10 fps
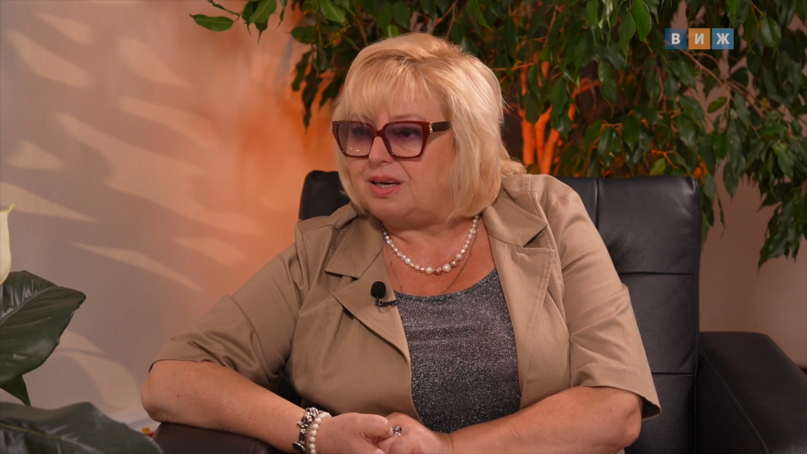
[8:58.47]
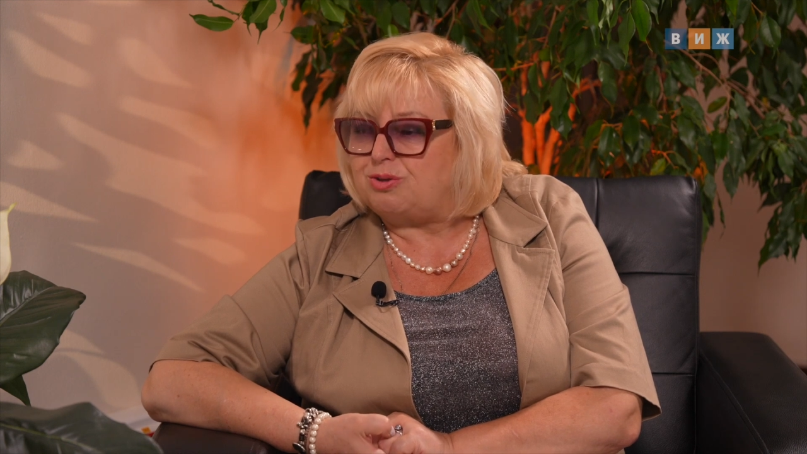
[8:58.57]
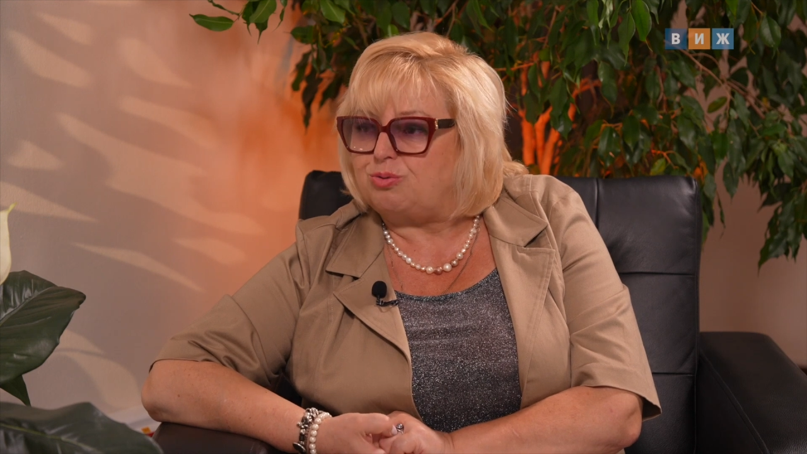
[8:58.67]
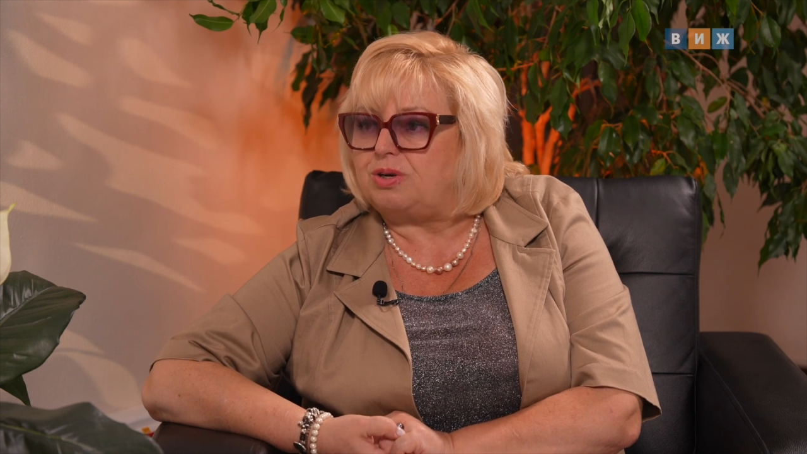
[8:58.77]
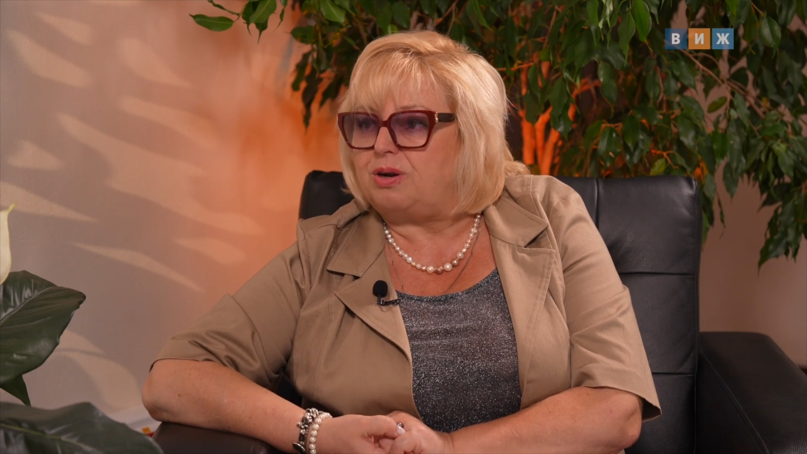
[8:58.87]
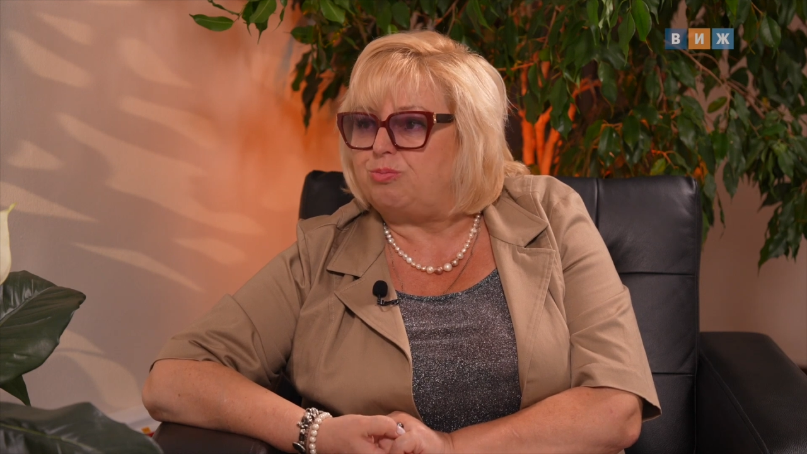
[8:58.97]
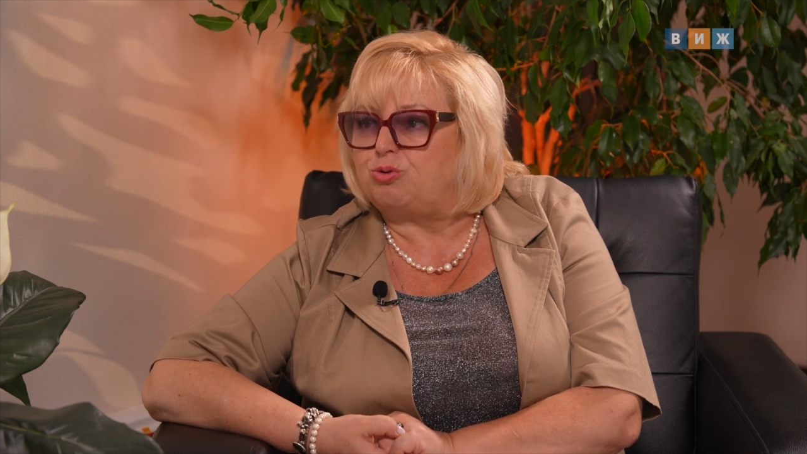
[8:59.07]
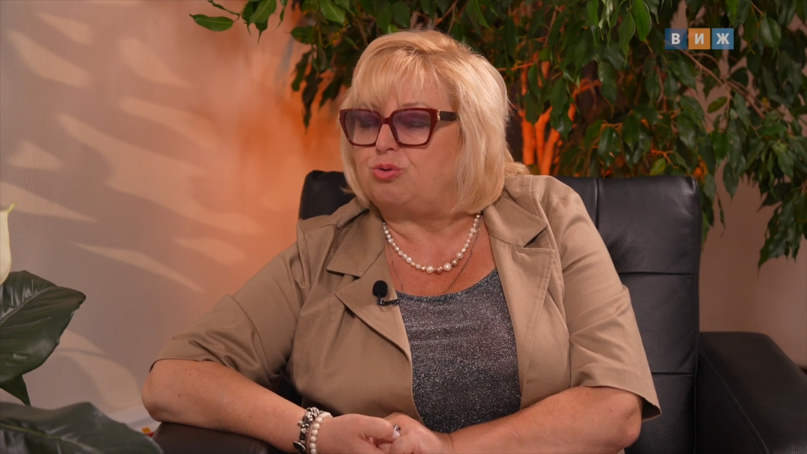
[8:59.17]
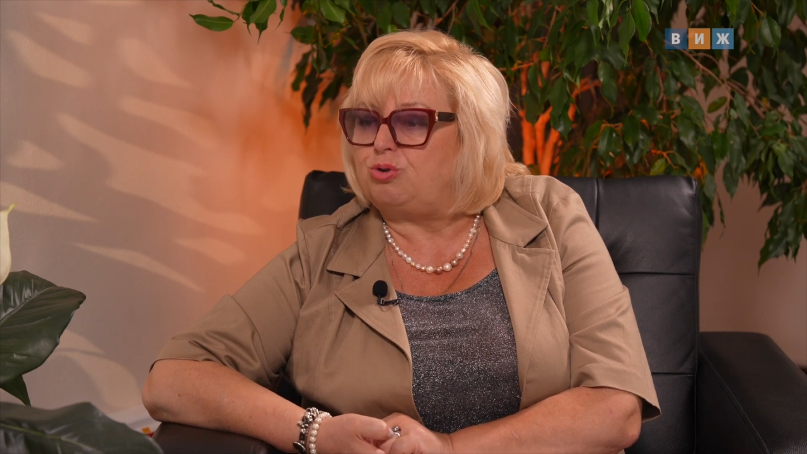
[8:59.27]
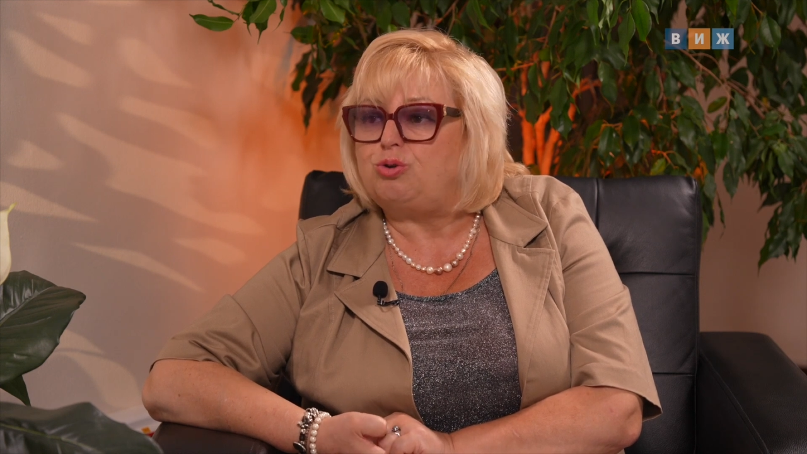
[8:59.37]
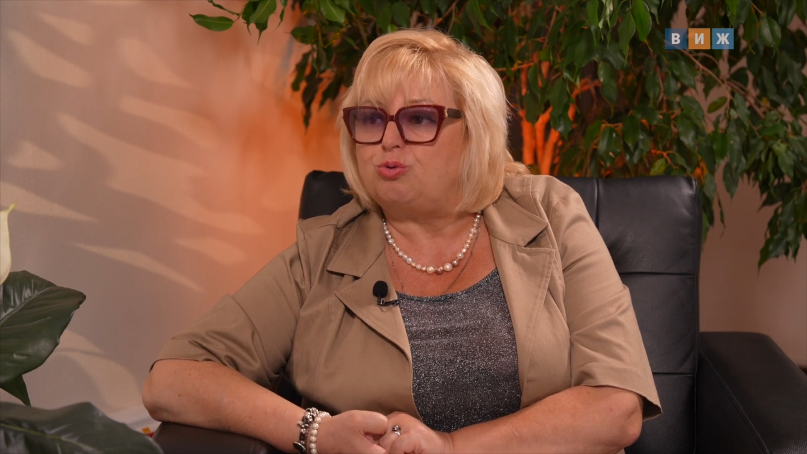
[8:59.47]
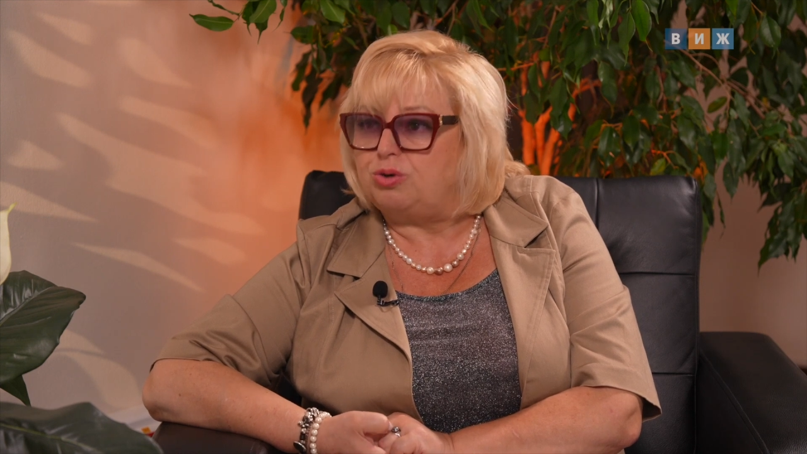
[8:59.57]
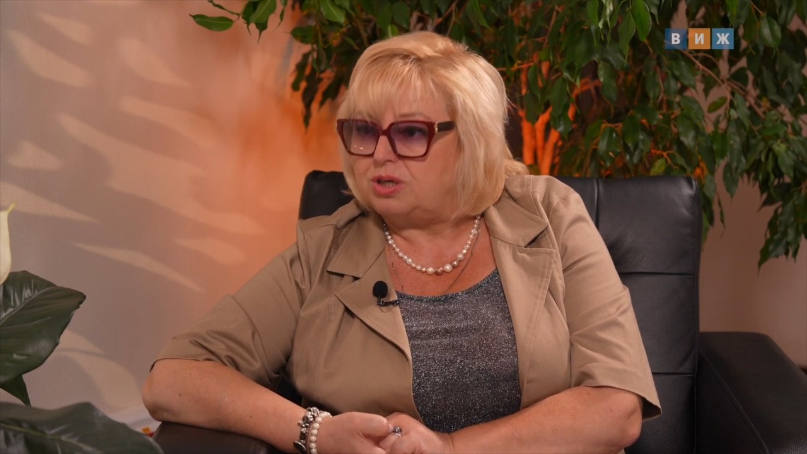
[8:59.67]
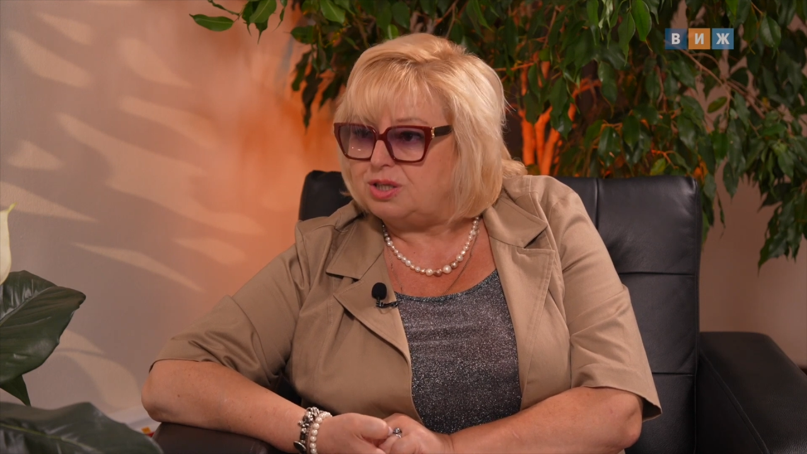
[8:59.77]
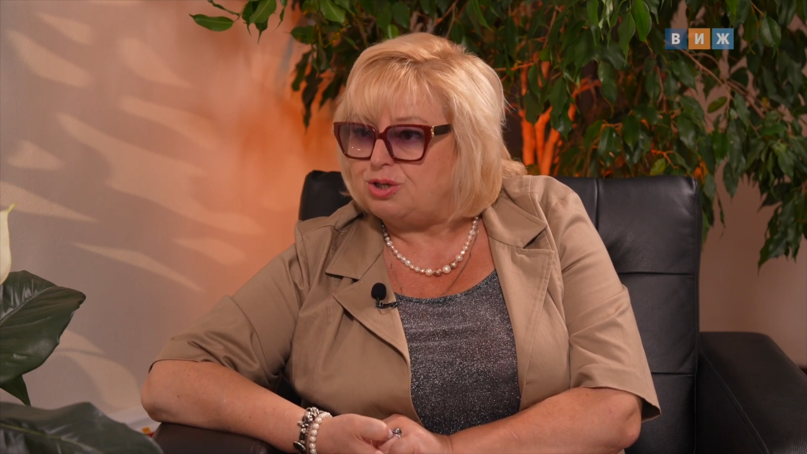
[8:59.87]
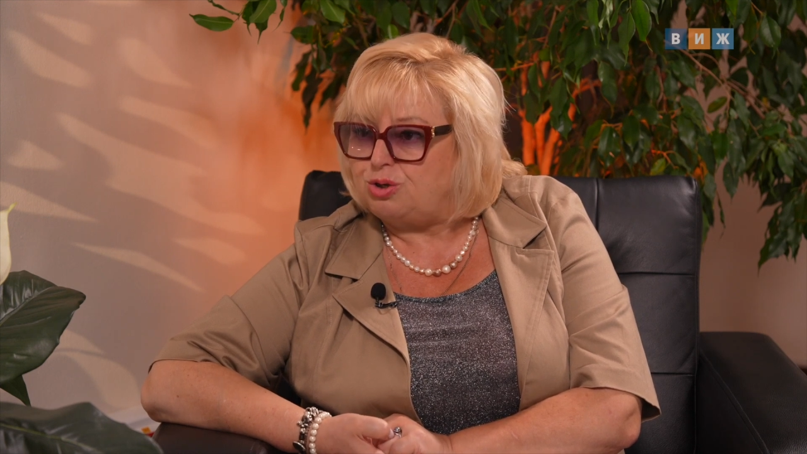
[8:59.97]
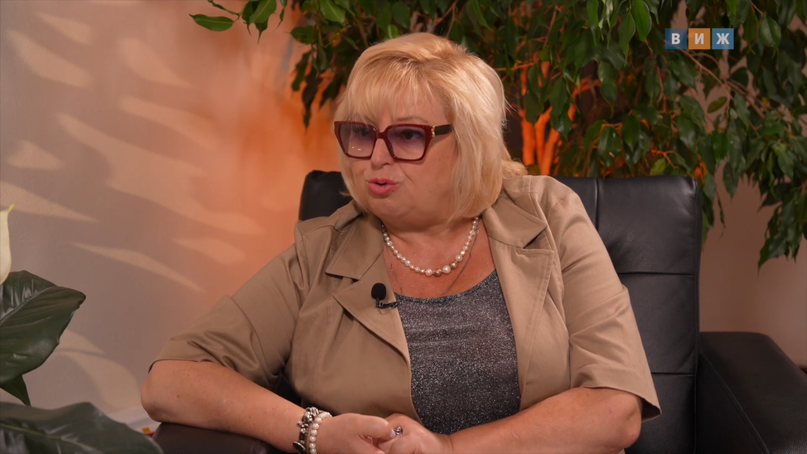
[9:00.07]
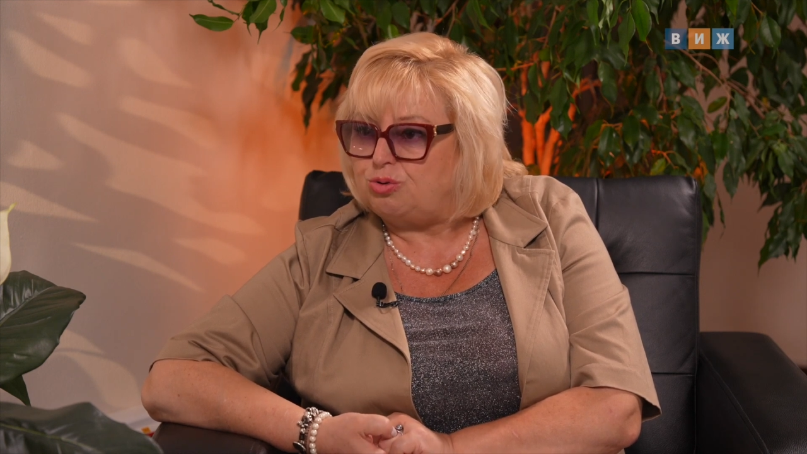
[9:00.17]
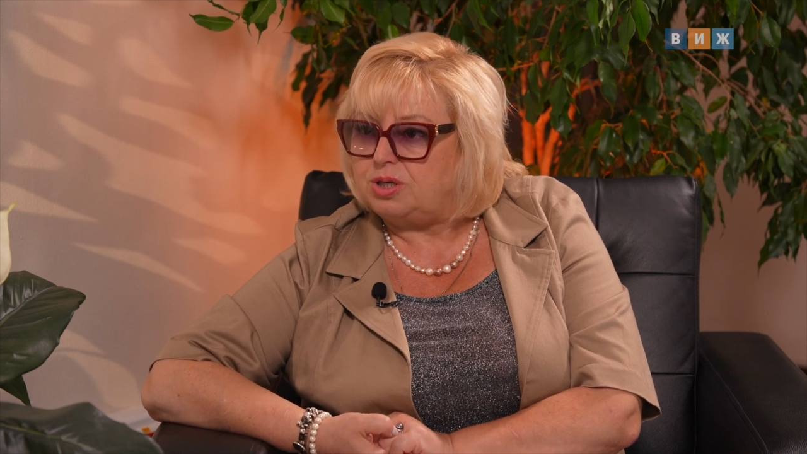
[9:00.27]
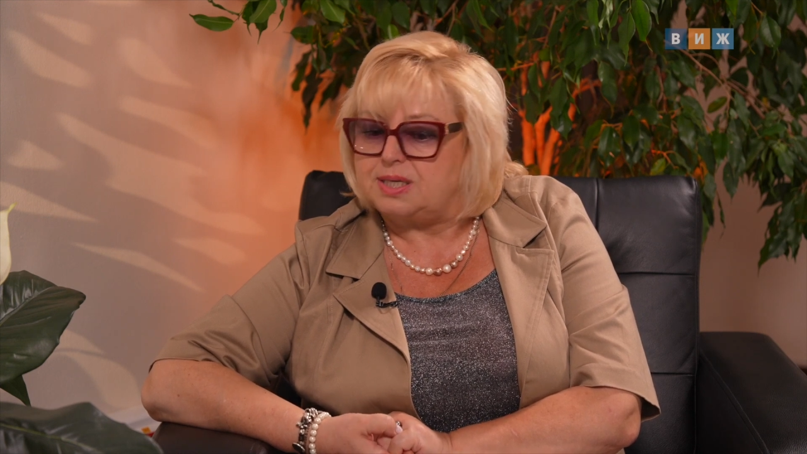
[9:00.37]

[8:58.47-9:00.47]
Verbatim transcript: которые работают не только на территории